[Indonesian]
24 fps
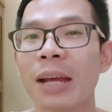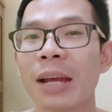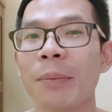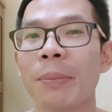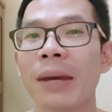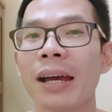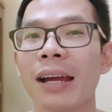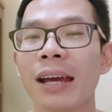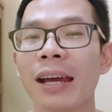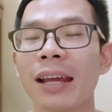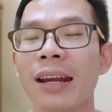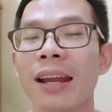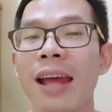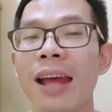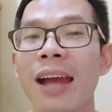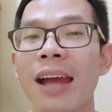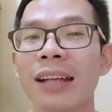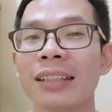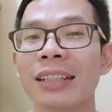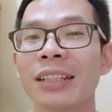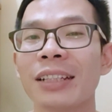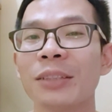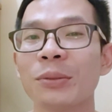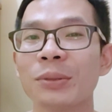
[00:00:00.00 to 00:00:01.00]
nggak tahu kenapa
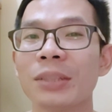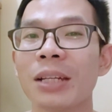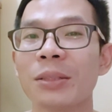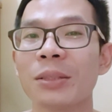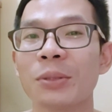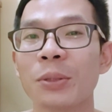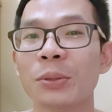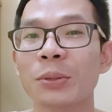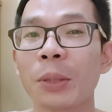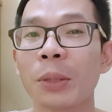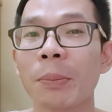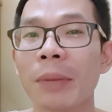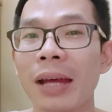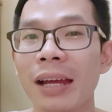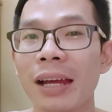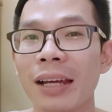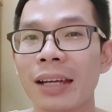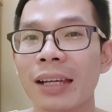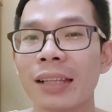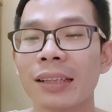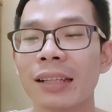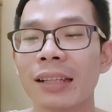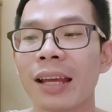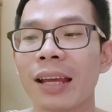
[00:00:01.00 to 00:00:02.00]
karena akne itu jadi
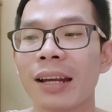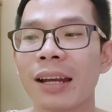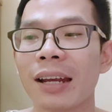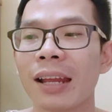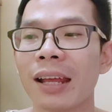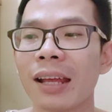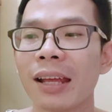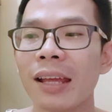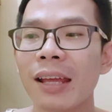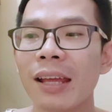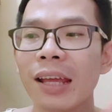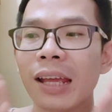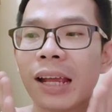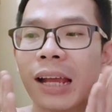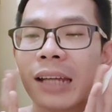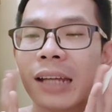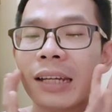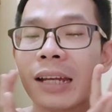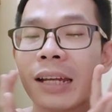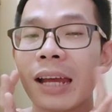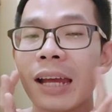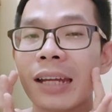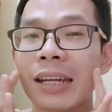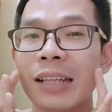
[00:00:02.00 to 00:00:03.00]
cocok banget
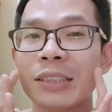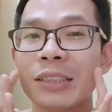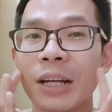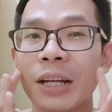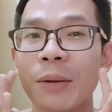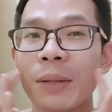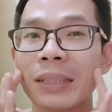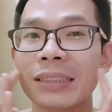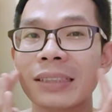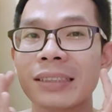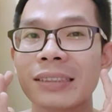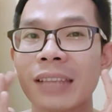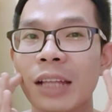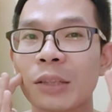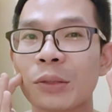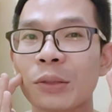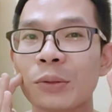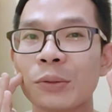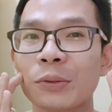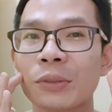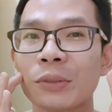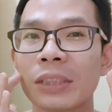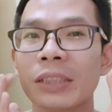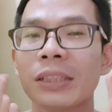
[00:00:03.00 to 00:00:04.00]
karena kadang ada
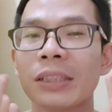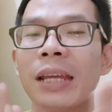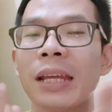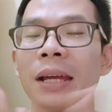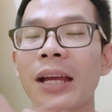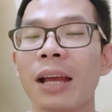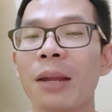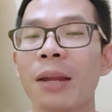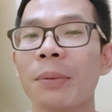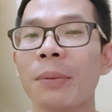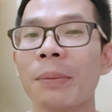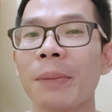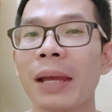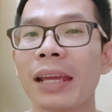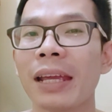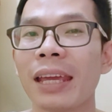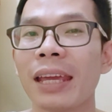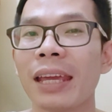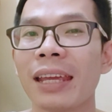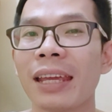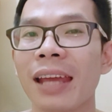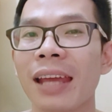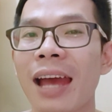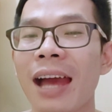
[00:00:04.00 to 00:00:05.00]
jerawat satu gitu ya
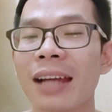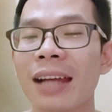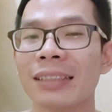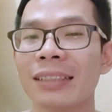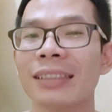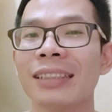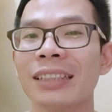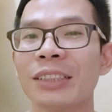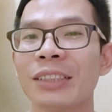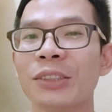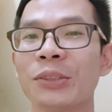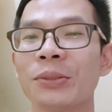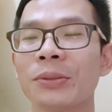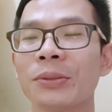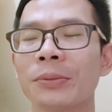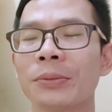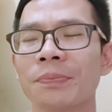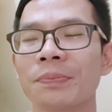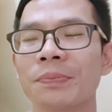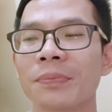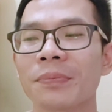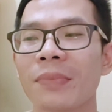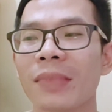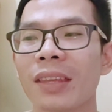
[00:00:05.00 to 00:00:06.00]
kalau pemakai
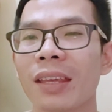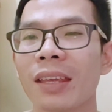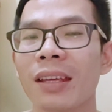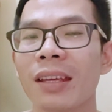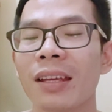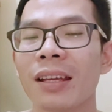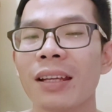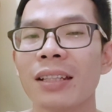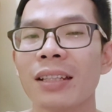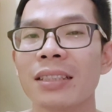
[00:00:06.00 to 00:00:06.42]
akne itu